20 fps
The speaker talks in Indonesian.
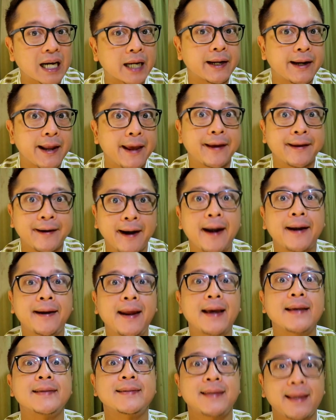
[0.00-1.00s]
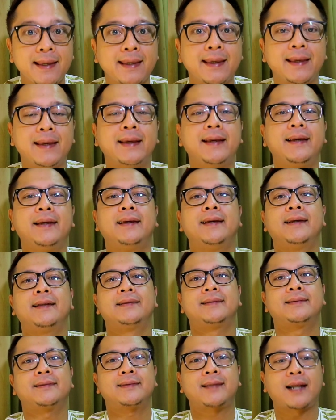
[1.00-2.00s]
terdegradasi,
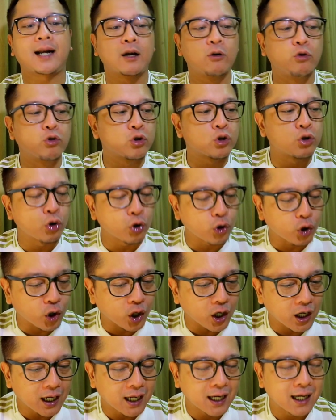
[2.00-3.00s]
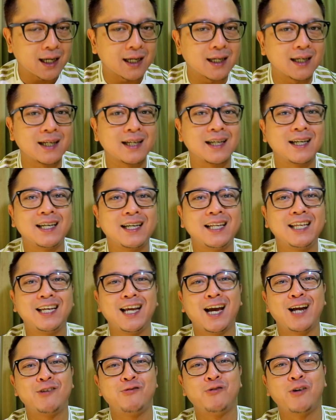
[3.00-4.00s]
tergusur ke
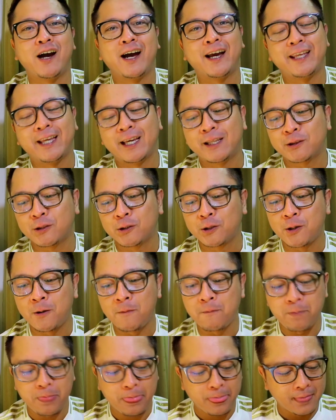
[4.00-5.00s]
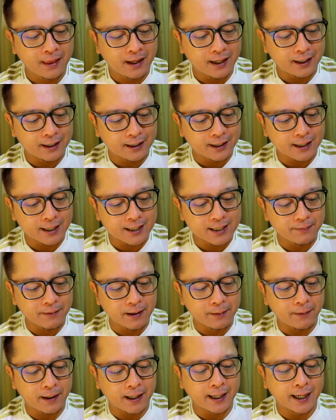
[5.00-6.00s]
Liga 2, yaitu uh,
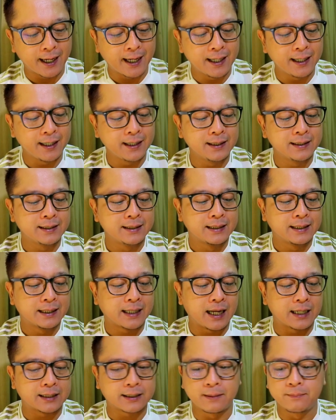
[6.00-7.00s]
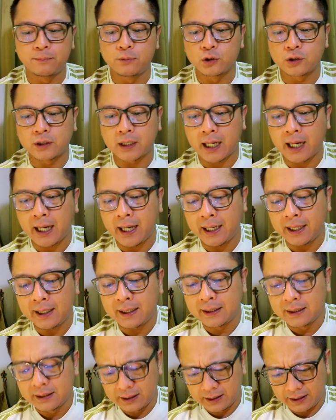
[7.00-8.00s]
Semen Padang, Kalteng Putra,